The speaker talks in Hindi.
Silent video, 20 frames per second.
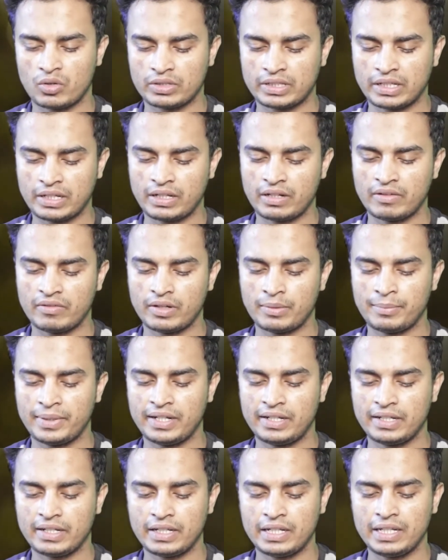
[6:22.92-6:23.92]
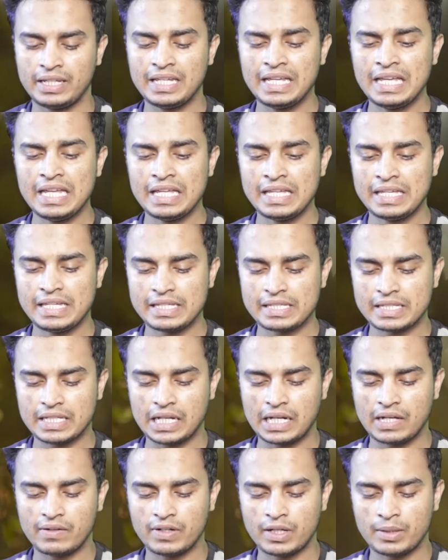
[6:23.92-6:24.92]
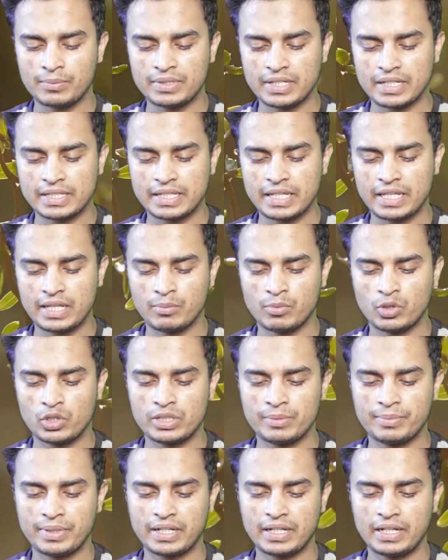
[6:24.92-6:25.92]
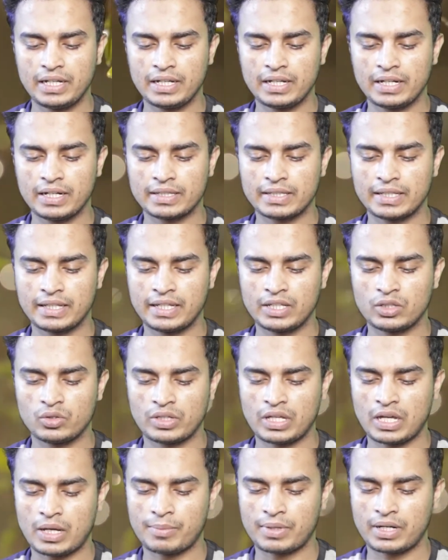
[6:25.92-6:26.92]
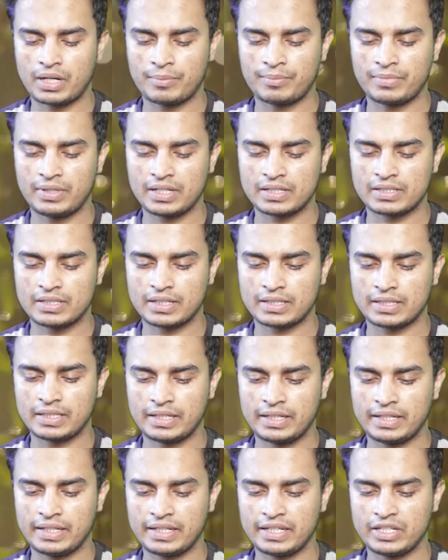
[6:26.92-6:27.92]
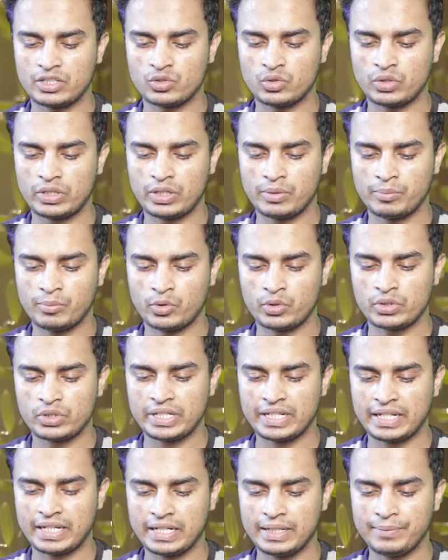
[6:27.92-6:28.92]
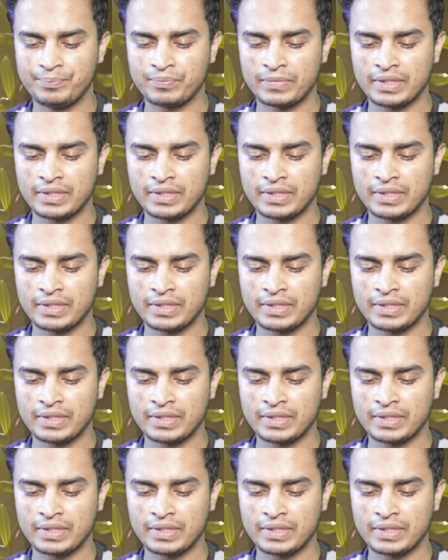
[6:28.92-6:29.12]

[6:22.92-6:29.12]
होता है अल्फ़ाबेटिकली इसके अलावा हम जैसे ही इमोजी पे क्लिक करते हैं तो यहाँ पर आप देख सकते हैं कि जो ये इमोजी है